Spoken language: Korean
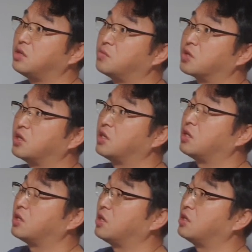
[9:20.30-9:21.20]
이제 뭐이렇게
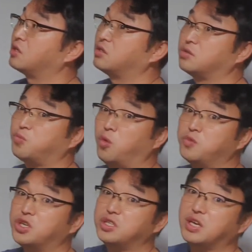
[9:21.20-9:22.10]
되나 이게 그
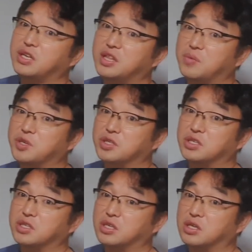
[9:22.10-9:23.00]
봄철이나 이래
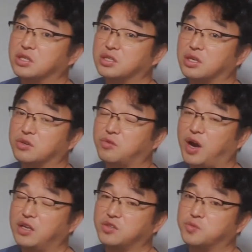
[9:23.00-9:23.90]
되면은 이제
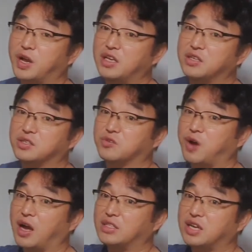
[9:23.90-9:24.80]
과일이 너무 빨리 익어서
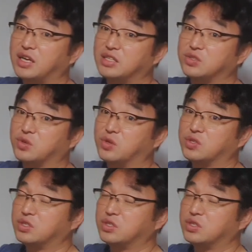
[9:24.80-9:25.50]
과가 작아지죠.